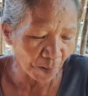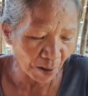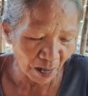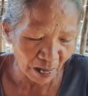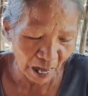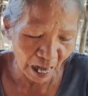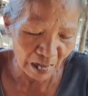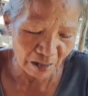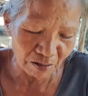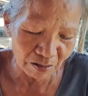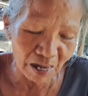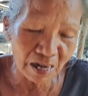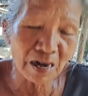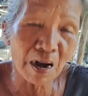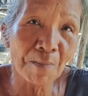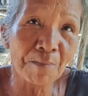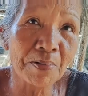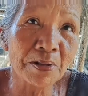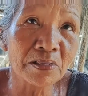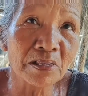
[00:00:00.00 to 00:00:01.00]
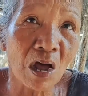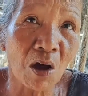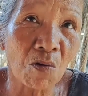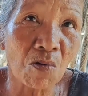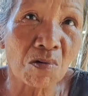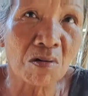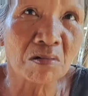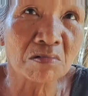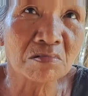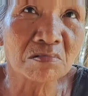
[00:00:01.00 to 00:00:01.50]
pagkano na
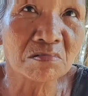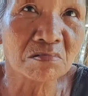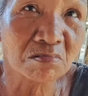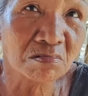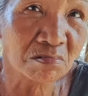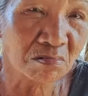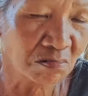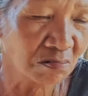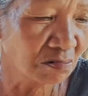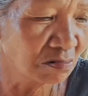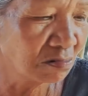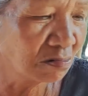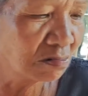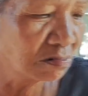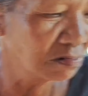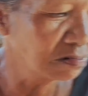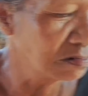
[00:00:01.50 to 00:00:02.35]
nabitaw. Hmm.